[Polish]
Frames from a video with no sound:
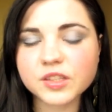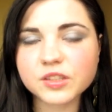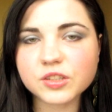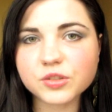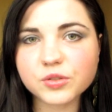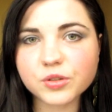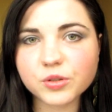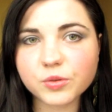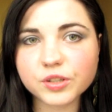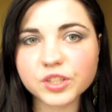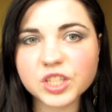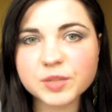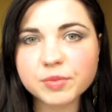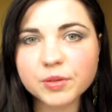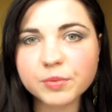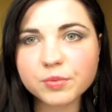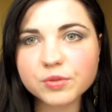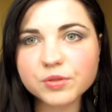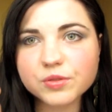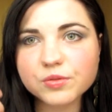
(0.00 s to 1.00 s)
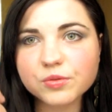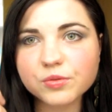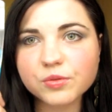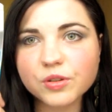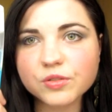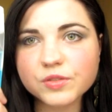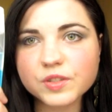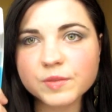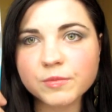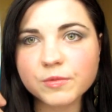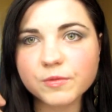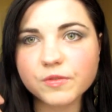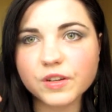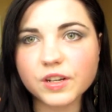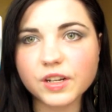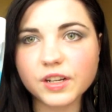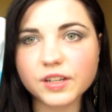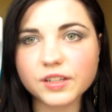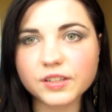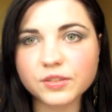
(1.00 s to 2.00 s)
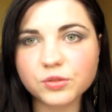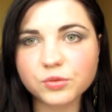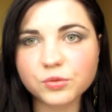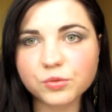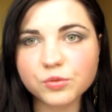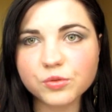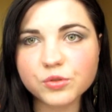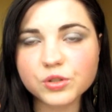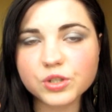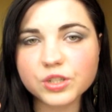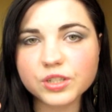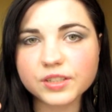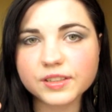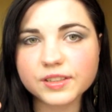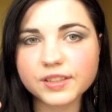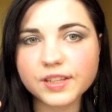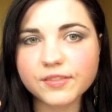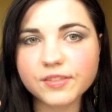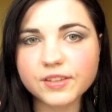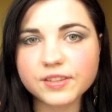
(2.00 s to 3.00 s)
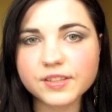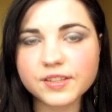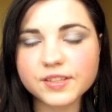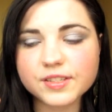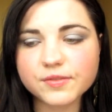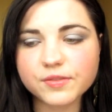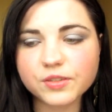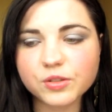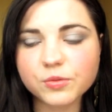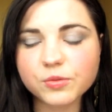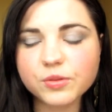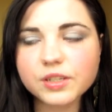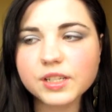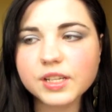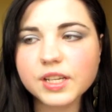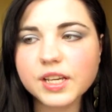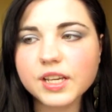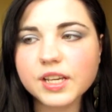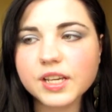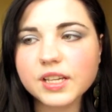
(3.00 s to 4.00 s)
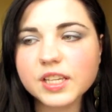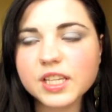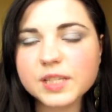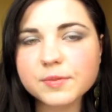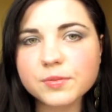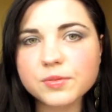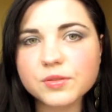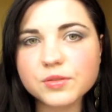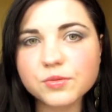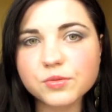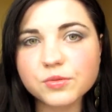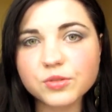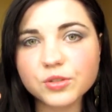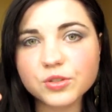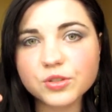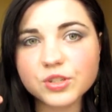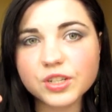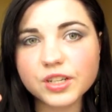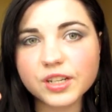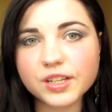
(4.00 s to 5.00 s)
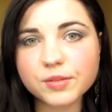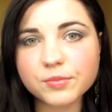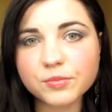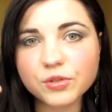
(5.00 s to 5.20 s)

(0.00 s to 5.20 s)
niedokładnie po prostu on zmywa tuż nawet ten zwykły. Jest po prostu troszkę